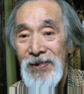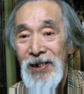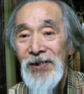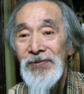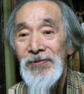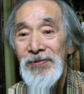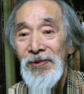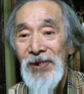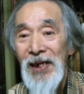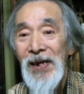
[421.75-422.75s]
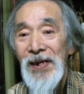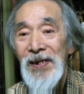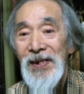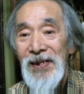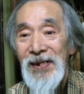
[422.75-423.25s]
ていうので、
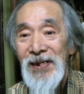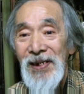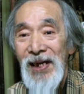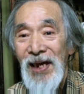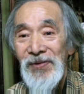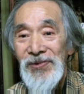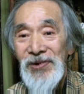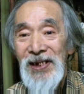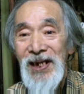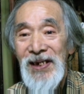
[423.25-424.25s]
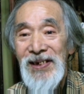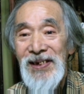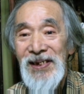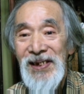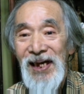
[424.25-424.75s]
うん、あのそれなり
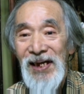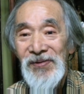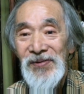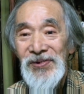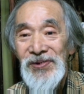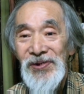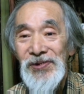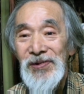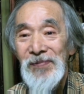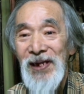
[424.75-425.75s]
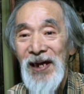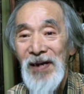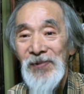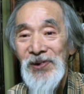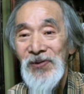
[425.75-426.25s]
にあの頼朝なん
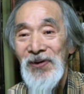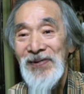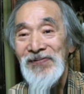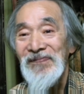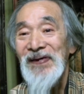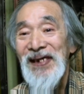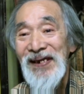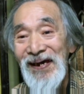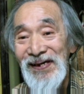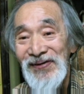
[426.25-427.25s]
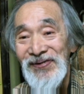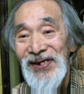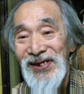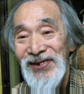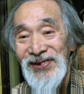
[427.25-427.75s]
かも評価するわけな木
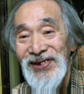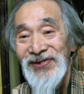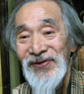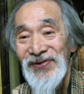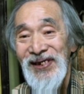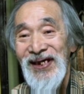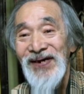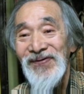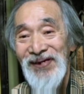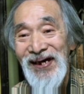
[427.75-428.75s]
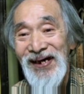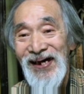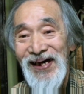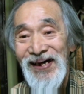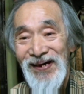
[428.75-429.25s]
曽義仲をな。な
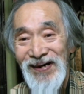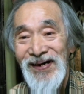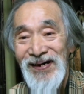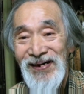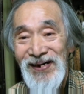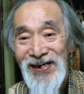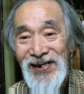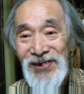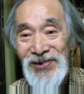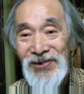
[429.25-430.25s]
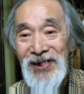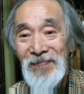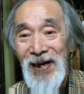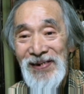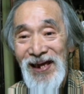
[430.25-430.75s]
うん、それで
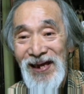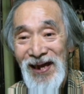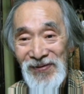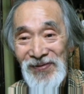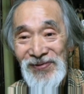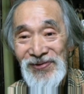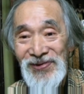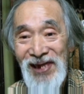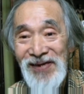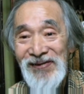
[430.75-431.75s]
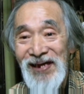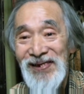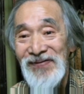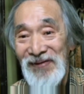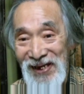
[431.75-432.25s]
まああの助かっ
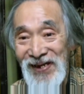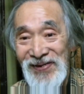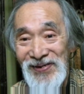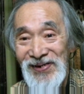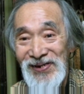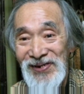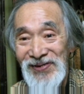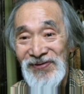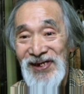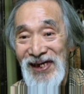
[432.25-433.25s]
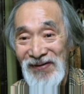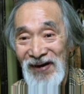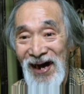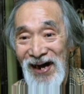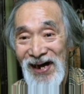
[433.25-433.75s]
てるわけ幸家
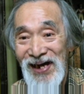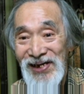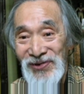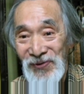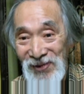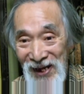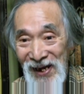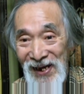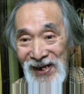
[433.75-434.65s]
は、えそこで。